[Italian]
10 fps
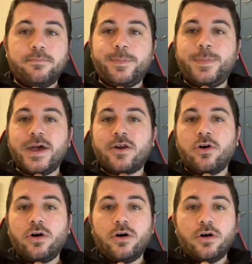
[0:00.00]

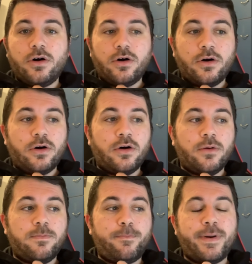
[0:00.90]

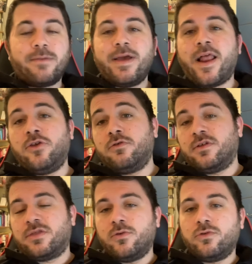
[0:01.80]
Però per me la Juve ha
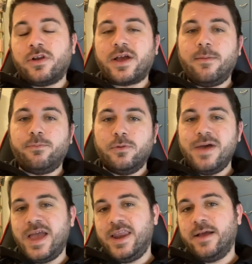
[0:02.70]
tenuto il campo
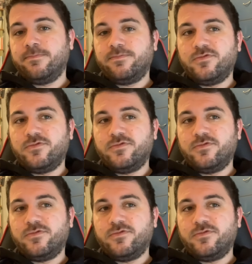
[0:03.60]
bene.